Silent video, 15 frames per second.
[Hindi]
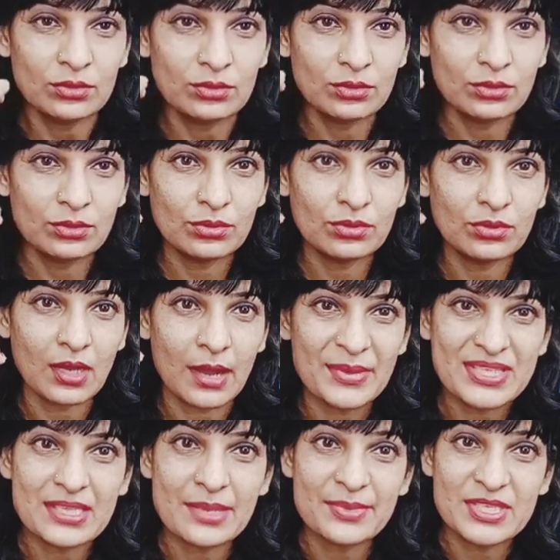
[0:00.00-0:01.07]
तो
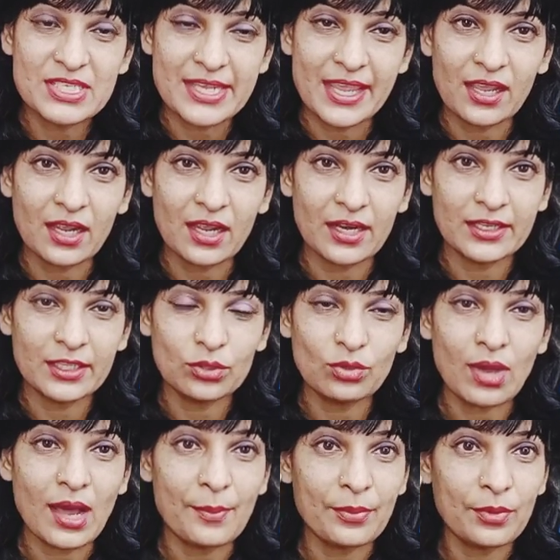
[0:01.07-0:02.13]
हमेशा मिस्टेक कर देते
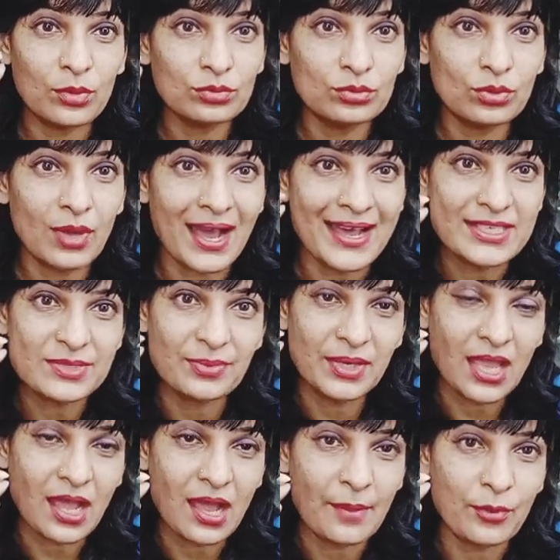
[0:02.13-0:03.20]
हो आप लोग तो आज
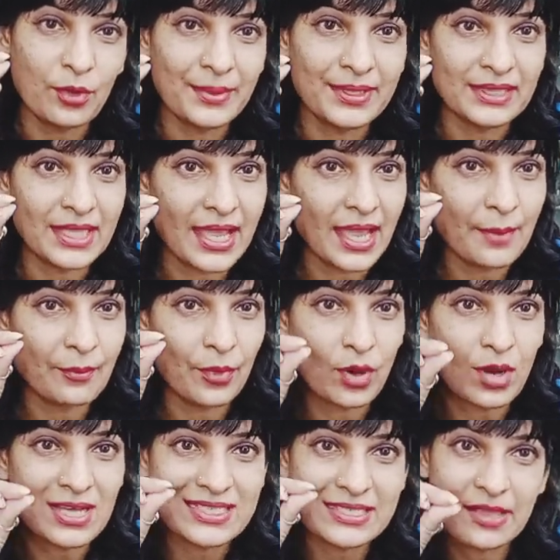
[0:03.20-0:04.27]
मैंने आपको बताया
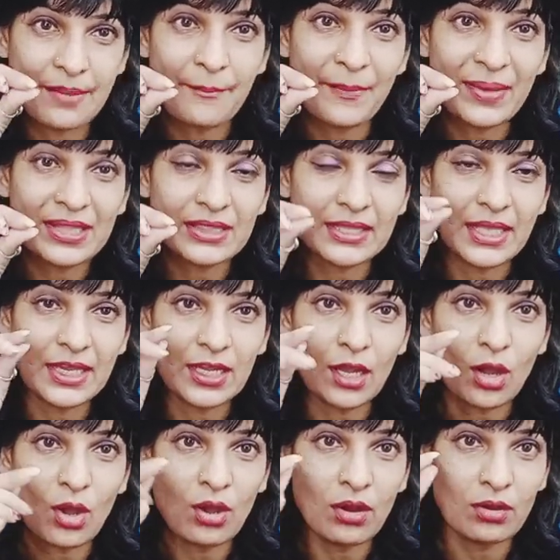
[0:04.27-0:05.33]
बहुत सिंपल
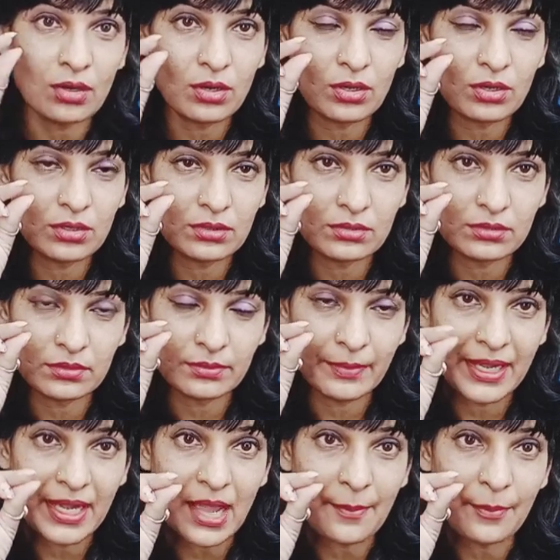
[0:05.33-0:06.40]
तरीका और
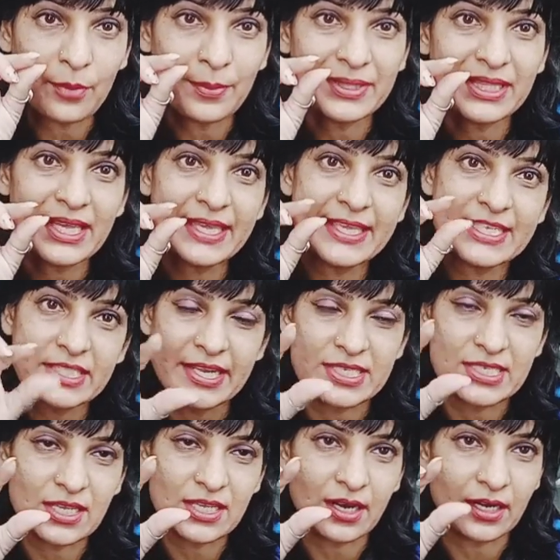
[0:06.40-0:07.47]
मैंने आपको बताया किस तरह
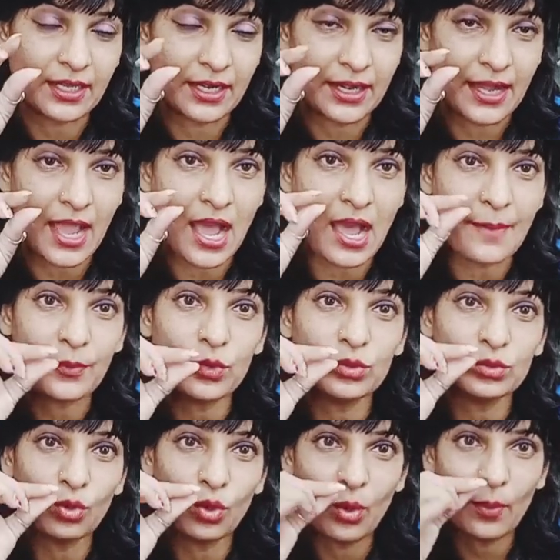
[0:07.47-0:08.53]
से कट करना है
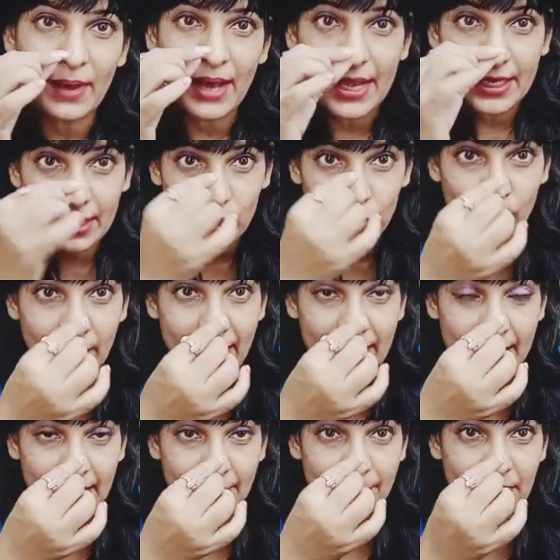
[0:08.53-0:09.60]
आपको दो बार ही
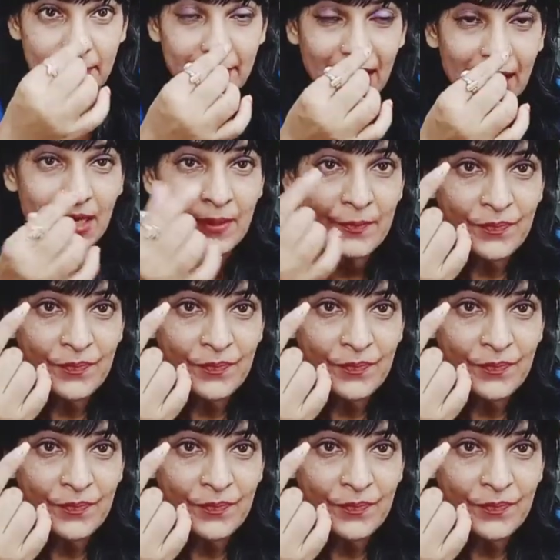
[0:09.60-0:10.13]
घुमाना है अपने बाल